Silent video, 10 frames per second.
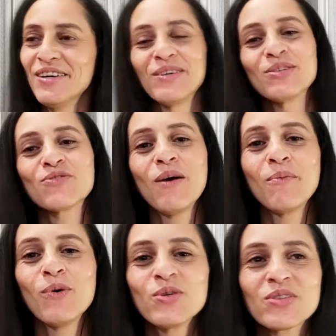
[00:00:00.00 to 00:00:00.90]
Os
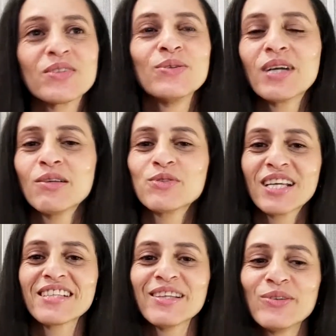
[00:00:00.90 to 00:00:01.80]
famosos, o canal dos
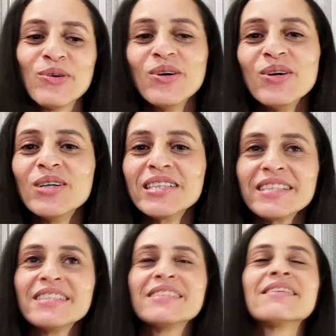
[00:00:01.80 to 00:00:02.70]

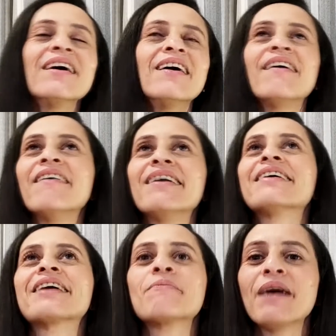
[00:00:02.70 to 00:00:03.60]
caçadores, é,
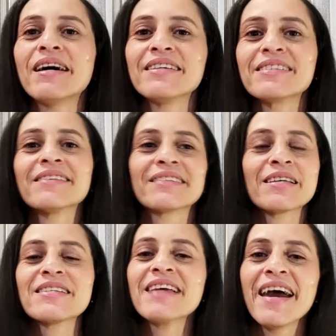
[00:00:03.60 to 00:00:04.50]
quem mais? A
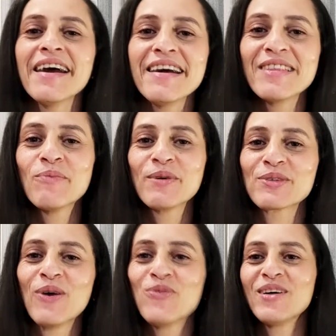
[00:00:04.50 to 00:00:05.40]
Tassiele, o
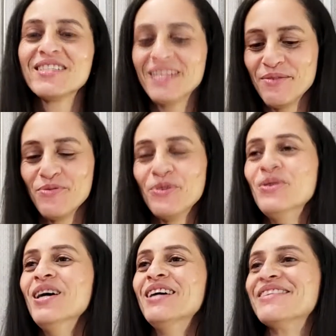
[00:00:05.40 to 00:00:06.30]
pessoal faz review
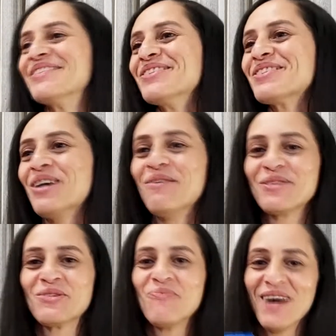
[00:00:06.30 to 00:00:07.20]
dos ovos
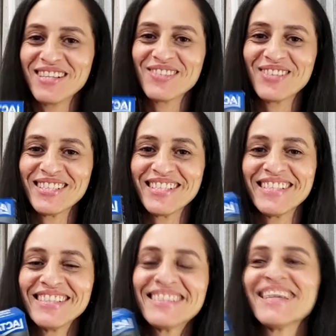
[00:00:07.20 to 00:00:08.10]
de Páscoa
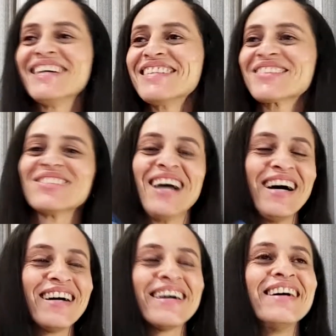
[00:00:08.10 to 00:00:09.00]
gigantescos
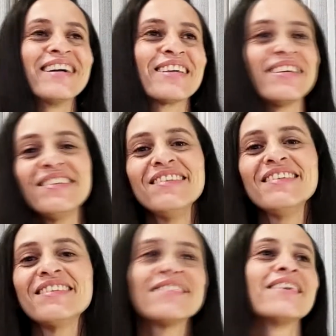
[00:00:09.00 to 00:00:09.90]
lá,
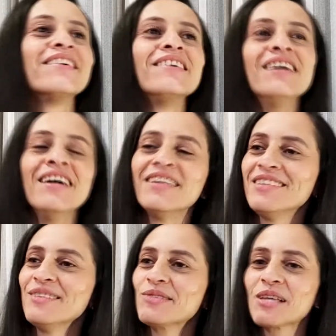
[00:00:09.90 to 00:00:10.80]
Kinder e
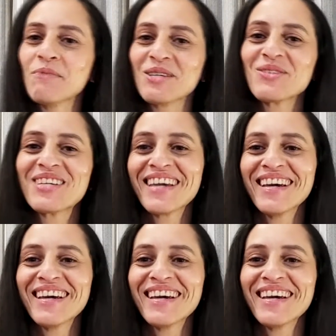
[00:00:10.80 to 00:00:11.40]
não sei mais o que.